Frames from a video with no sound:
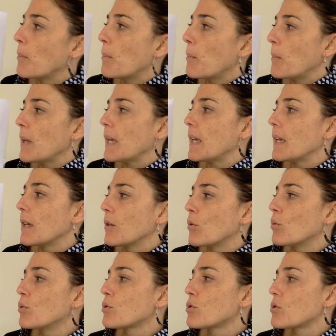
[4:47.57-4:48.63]
Me
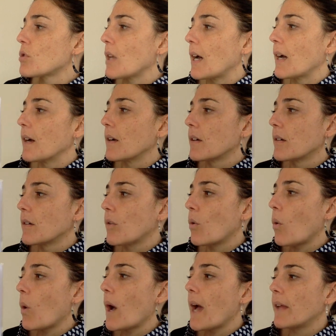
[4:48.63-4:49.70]
gusta
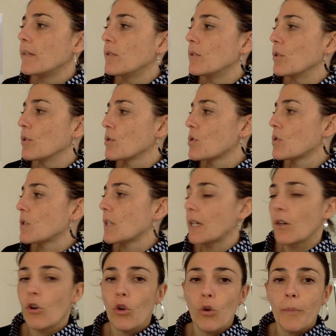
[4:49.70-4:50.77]
cuando
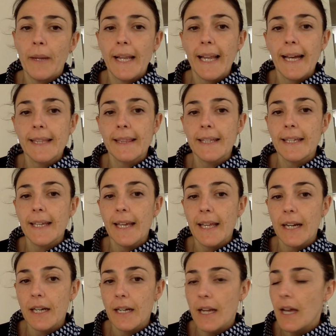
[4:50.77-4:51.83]
se come la
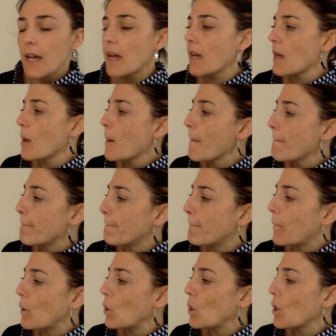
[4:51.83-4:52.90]
tierra
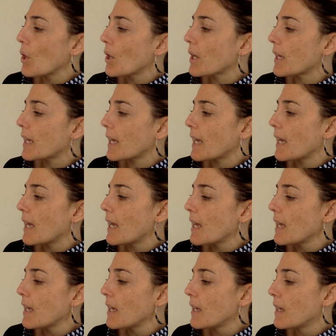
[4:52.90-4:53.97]

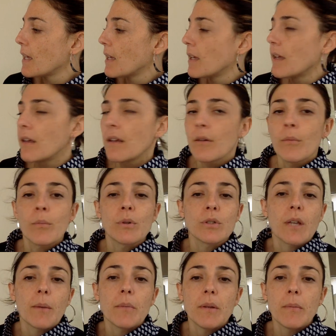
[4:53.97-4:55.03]
porque,
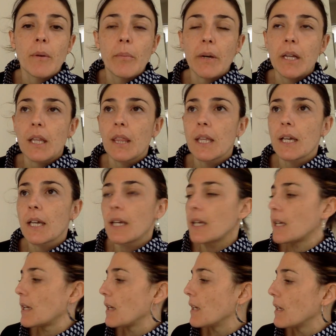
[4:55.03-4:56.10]
pues a mí me parece
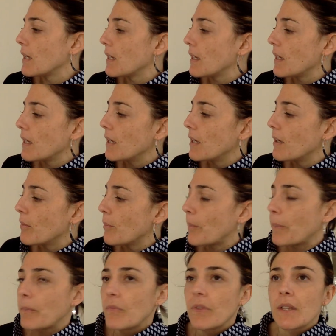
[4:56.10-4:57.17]
que
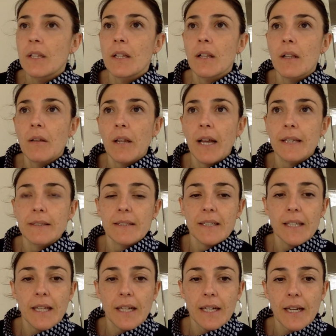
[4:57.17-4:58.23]
eh, la
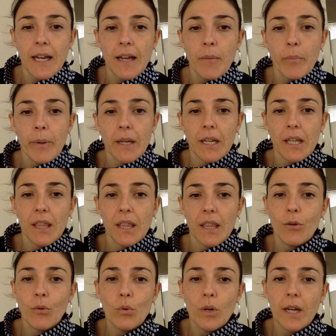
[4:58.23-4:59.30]
tierra
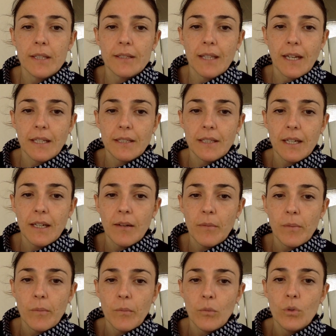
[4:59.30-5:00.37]
parece una
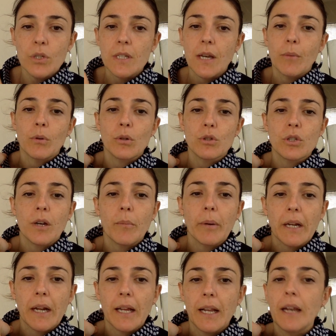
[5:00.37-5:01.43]
tarta muy
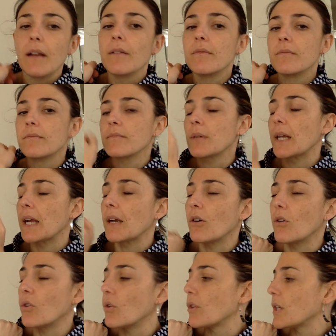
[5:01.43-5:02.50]
sabrosa para él, para
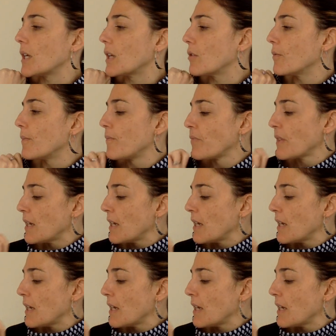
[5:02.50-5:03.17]
el cocodrilo.